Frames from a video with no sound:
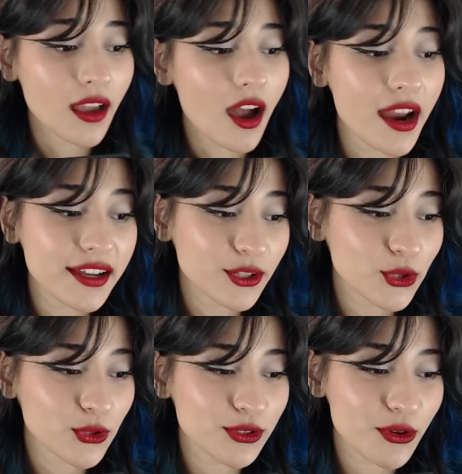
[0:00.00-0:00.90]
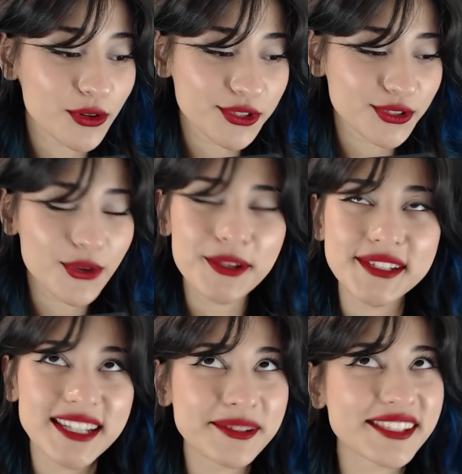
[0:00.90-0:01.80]
Harika görünüyorsun.
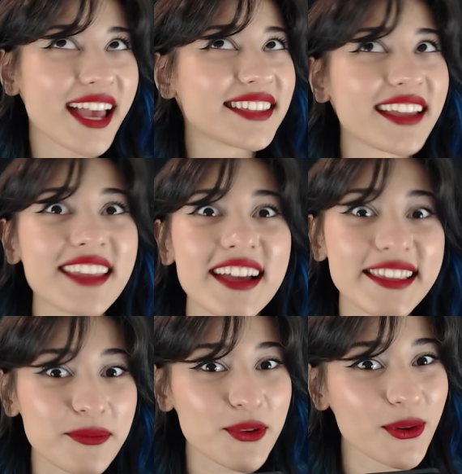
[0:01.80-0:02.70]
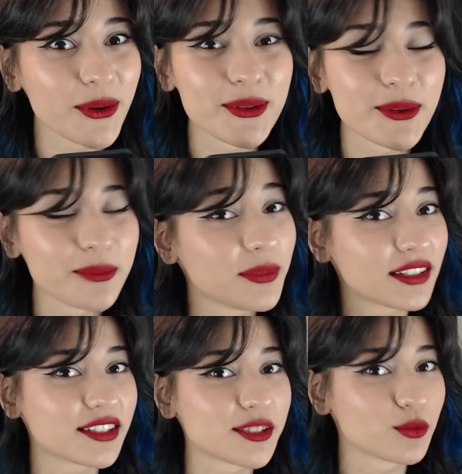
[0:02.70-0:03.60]
Gözlerimi senden alamıyorum.
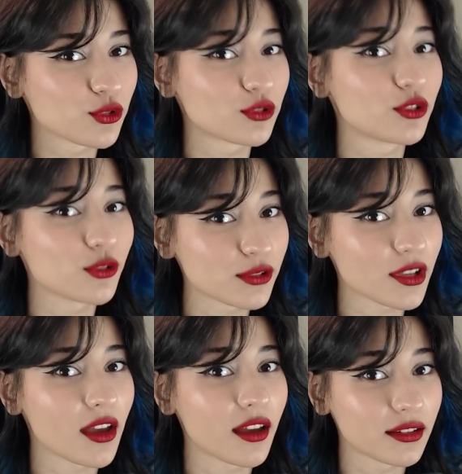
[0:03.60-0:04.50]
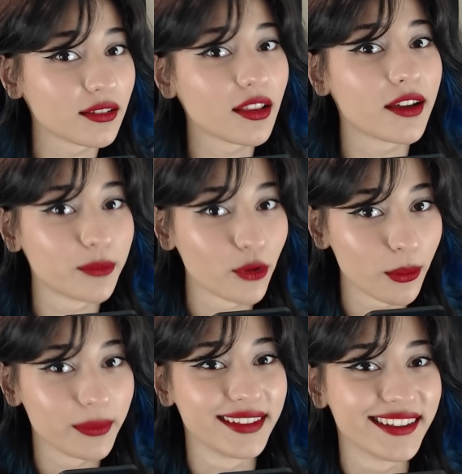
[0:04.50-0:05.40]
Bir kız bunu diyorsa la
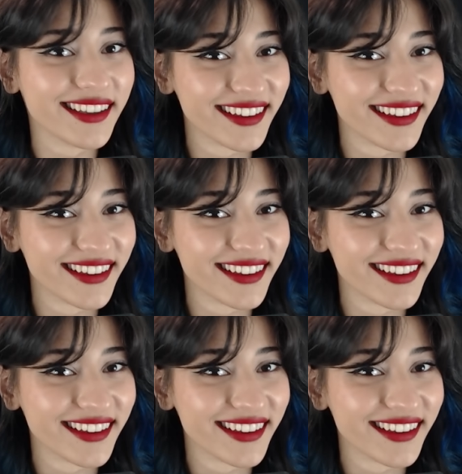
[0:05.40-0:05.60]
bombing.